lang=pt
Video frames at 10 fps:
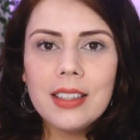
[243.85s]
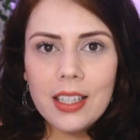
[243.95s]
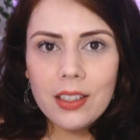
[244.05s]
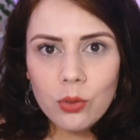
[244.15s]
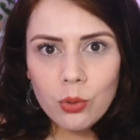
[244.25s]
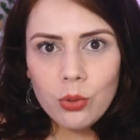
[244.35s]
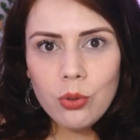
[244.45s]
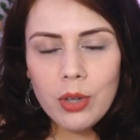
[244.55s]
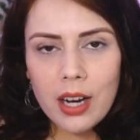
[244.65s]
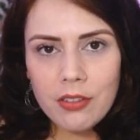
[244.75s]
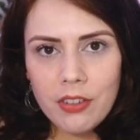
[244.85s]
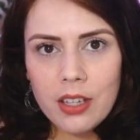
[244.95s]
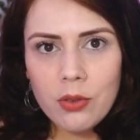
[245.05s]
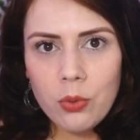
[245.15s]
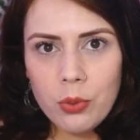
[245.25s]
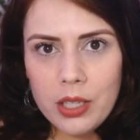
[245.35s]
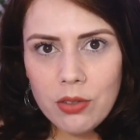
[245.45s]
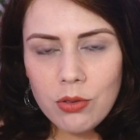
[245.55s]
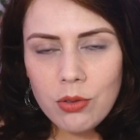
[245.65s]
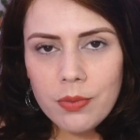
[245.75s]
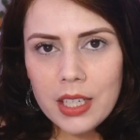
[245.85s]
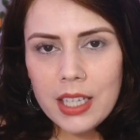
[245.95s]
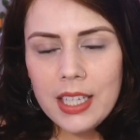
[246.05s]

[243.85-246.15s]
tem tudo a ver com isso.